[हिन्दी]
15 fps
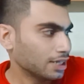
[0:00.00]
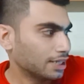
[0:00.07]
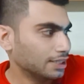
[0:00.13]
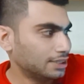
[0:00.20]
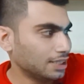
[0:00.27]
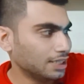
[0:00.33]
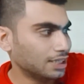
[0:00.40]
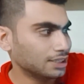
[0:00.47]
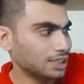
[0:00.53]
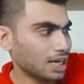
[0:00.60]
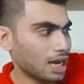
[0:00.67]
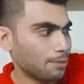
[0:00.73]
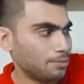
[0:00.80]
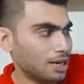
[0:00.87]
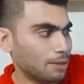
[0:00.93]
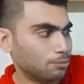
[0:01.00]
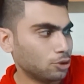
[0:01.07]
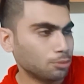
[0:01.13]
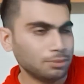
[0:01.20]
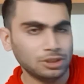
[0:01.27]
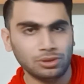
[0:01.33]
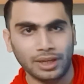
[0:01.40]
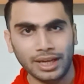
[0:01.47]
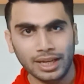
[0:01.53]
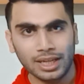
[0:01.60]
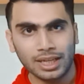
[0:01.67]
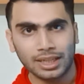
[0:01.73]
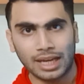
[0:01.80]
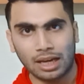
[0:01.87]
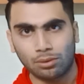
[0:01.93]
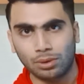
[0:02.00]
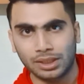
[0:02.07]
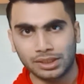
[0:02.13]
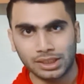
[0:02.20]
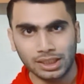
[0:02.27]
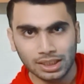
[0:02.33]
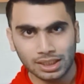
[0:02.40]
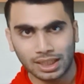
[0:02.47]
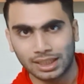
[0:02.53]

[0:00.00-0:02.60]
किस तरीके से आप लैपटॉप में जो है कैलकुलेशन